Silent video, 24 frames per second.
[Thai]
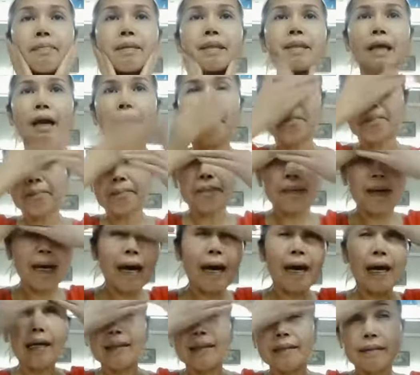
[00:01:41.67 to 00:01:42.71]
ทำ
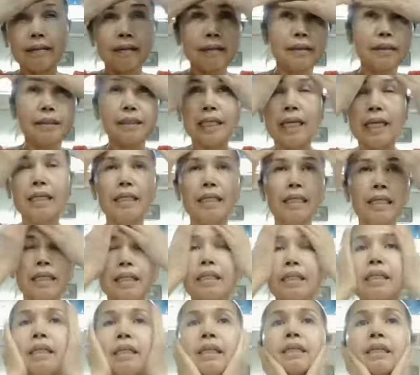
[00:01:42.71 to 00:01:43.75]
การเช็ดอีก
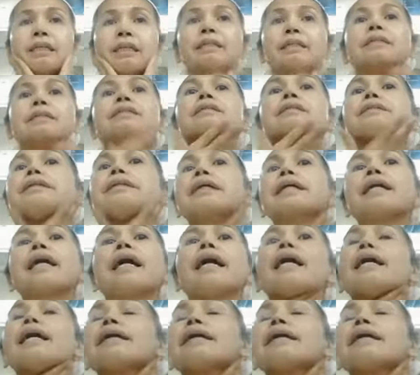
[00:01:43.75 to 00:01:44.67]
ทีหนึ่งนะคะ